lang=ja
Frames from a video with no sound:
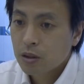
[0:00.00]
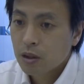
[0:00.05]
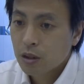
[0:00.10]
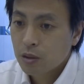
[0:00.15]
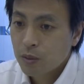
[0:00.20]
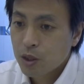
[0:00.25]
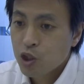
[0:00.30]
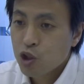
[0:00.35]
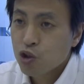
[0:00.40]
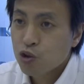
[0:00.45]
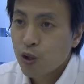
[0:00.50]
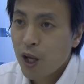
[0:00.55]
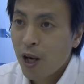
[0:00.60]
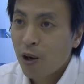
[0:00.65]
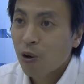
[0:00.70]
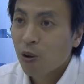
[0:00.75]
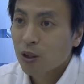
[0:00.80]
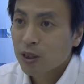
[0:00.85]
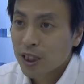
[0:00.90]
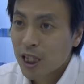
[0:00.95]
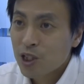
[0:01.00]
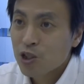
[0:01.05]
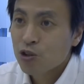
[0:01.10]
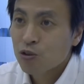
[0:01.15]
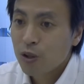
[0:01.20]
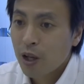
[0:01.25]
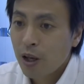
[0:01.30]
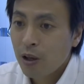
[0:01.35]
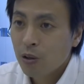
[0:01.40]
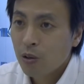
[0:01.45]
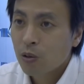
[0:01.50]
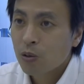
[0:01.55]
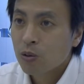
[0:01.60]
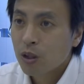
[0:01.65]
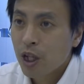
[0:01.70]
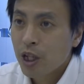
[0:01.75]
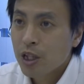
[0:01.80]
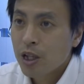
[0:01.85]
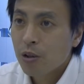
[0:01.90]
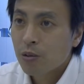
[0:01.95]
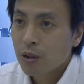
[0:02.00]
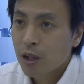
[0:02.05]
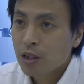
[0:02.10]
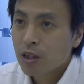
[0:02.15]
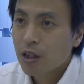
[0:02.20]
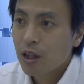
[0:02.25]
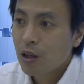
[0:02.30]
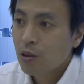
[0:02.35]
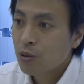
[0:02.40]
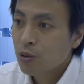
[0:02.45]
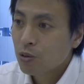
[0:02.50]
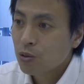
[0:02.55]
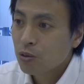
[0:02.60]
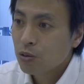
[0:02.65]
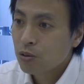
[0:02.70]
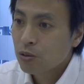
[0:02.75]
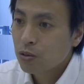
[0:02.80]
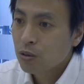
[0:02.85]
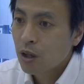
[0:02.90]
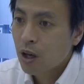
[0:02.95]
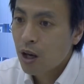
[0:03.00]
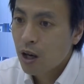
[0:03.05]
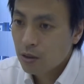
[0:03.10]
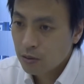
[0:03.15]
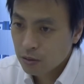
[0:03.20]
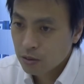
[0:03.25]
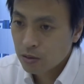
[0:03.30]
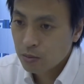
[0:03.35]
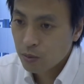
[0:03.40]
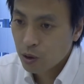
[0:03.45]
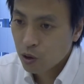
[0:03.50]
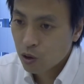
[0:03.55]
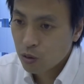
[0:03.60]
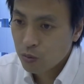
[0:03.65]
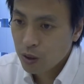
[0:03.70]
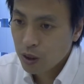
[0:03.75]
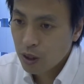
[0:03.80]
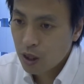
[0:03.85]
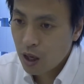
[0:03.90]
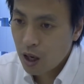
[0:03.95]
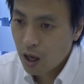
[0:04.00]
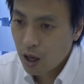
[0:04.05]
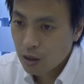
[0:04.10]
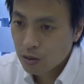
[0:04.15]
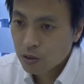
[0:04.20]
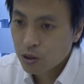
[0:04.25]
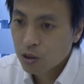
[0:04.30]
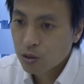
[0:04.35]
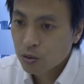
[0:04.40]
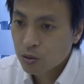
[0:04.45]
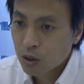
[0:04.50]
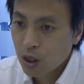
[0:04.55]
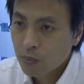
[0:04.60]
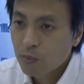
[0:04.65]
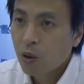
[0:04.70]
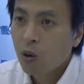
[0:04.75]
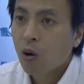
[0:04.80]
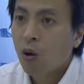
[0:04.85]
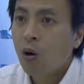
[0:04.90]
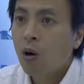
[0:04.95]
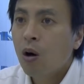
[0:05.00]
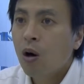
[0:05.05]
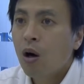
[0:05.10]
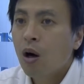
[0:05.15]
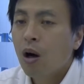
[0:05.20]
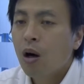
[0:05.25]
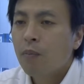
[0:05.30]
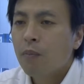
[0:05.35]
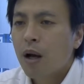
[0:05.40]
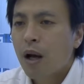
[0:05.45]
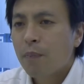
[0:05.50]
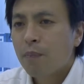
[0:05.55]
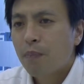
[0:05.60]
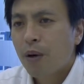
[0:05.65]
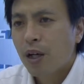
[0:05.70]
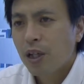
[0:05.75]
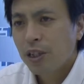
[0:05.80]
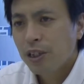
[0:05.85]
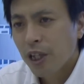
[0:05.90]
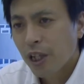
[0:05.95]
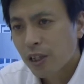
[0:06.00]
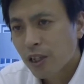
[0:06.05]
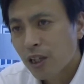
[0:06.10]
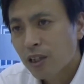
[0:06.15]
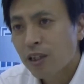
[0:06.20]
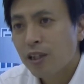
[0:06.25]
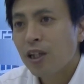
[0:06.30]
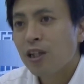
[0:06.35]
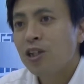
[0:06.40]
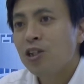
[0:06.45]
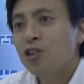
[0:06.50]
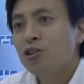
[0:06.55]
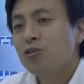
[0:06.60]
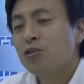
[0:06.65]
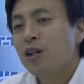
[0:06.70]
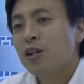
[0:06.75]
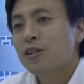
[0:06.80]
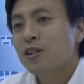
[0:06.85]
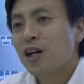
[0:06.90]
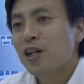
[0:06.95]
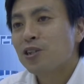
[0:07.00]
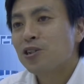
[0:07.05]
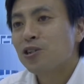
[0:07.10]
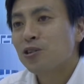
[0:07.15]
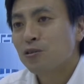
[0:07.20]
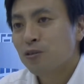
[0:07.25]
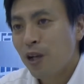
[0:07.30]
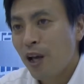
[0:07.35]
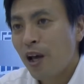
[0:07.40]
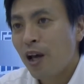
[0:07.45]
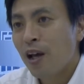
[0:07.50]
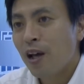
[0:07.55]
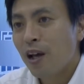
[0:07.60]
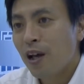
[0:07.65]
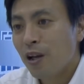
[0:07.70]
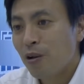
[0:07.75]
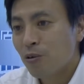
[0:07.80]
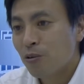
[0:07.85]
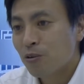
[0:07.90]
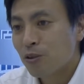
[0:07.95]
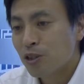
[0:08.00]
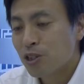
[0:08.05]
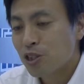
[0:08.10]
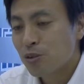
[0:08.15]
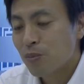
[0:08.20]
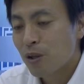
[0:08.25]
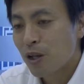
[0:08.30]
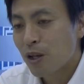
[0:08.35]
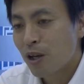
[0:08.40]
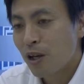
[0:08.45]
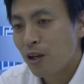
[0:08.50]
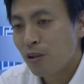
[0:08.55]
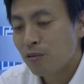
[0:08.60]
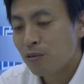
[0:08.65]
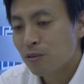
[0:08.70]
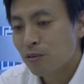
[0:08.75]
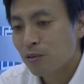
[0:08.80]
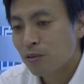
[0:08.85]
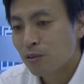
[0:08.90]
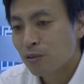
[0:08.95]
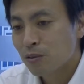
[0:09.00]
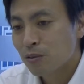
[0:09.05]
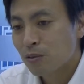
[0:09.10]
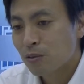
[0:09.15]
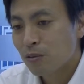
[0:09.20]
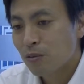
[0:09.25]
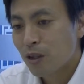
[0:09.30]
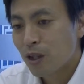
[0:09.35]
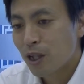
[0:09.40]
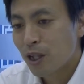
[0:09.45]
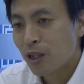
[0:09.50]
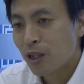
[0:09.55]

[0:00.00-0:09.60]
例えば20年ローン30年ローンで家を建てる余裕がある見込みがある人でもやっぱり家建てて20年30年ローンで縛られることは